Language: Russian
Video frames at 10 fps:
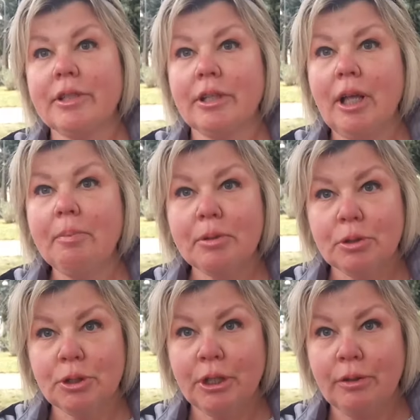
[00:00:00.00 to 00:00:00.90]
всегда, под
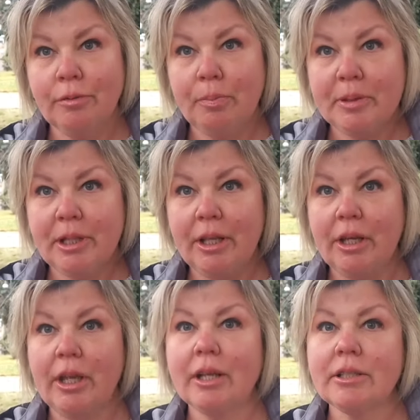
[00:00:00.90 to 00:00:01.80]
сюжетом в
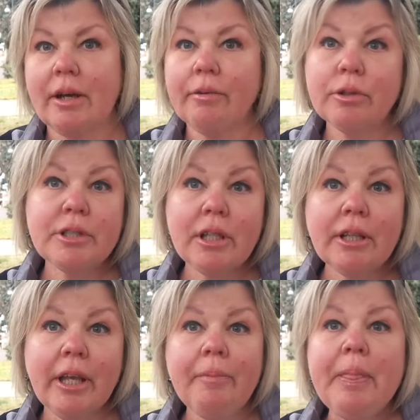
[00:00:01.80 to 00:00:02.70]
описаниях я оставлю
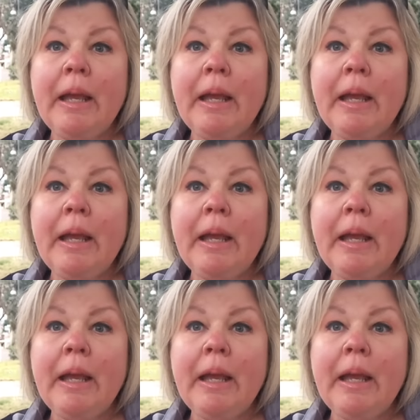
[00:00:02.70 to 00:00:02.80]
ссылки